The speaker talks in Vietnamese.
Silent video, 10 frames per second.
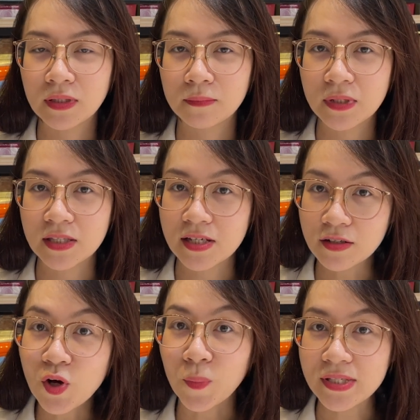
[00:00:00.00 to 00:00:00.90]
mình sử
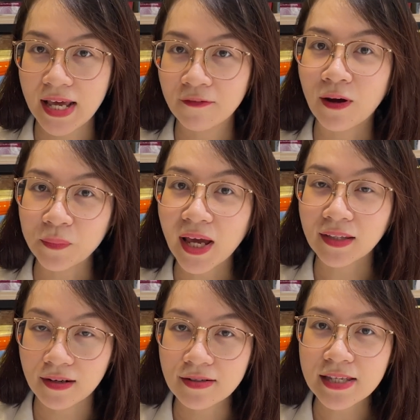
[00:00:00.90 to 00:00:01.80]
dụng cái sản phẩm này
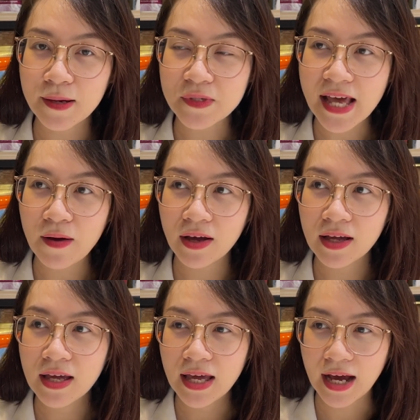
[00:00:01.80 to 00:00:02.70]
thử xem sao ha
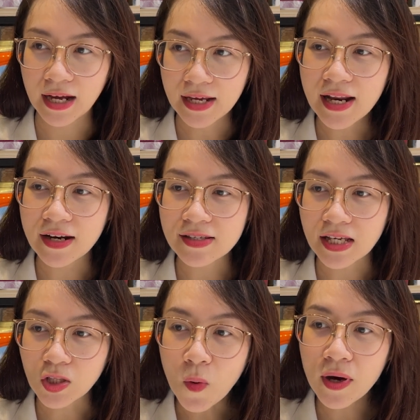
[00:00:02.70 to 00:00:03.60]
hằng nghĩ là nó
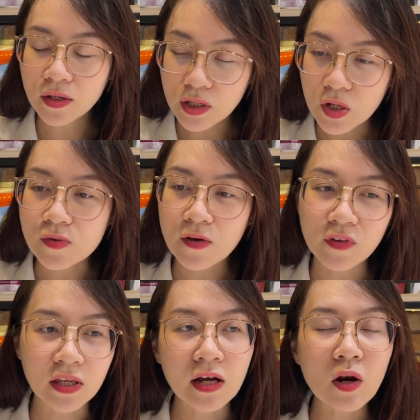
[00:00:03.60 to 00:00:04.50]
sẽ tốt hơn nhiều so với
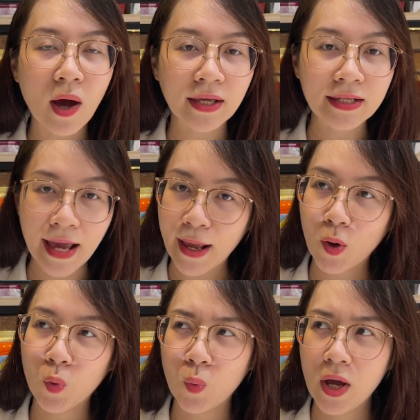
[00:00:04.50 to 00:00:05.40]
những cái loại
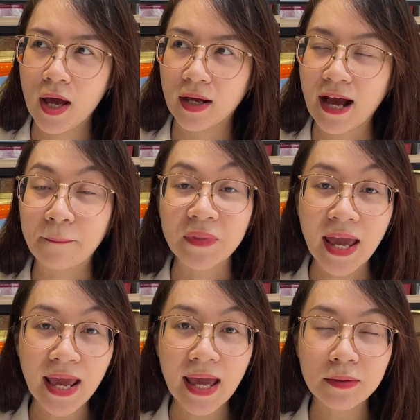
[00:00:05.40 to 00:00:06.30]
kẹo ngậm
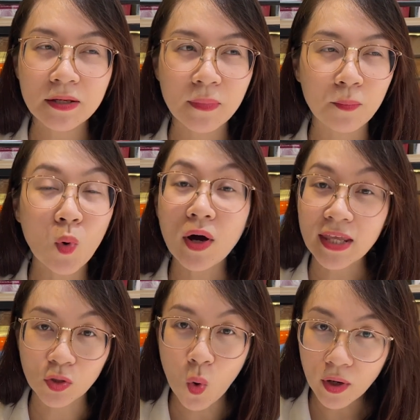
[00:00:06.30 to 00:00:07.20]
the nhưng mà mua ở
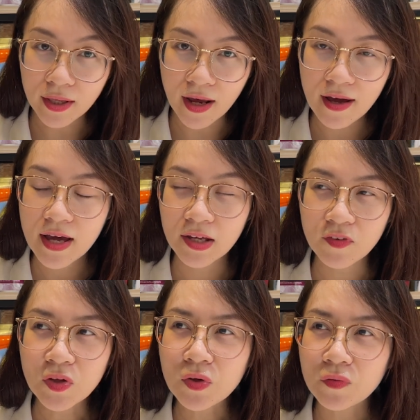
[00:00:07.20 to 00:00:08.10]
nhà thuốc vậy đó
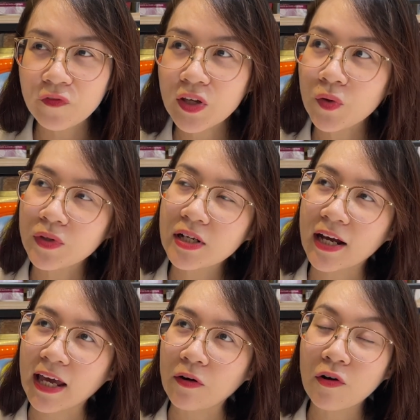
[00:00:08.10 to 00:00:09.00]
ví dụ ví dụ như là
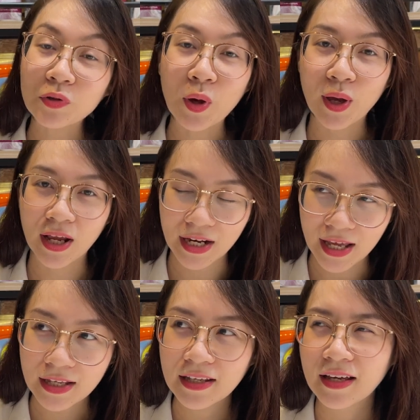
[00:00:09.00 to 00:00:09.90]
kẹo con thuyền
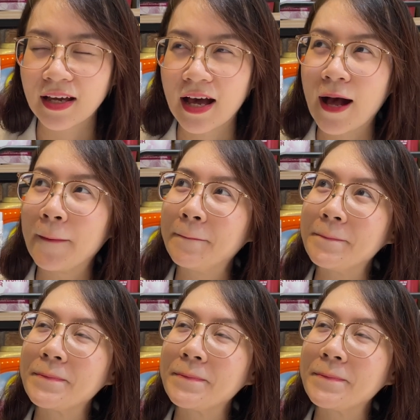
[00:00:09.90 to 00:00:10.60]
nè um,